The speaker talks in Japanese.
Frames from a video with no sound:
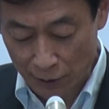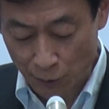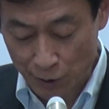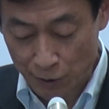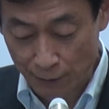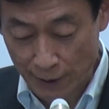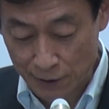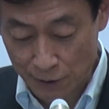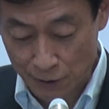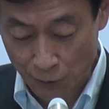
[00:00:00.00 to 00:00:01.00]
両立
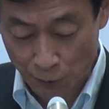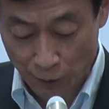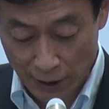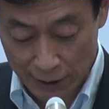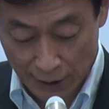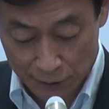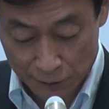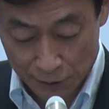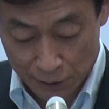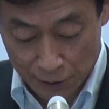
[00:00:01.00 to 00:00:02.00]
フェーズとこう書いてある
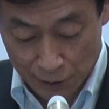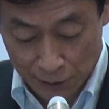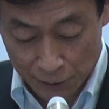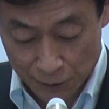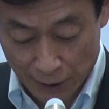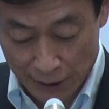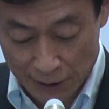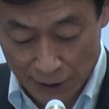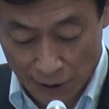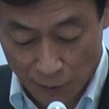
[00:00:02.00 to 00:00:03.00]
わけで
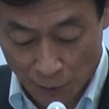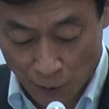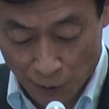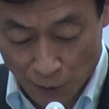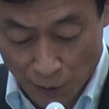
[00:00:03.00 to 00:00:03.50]
すけれども、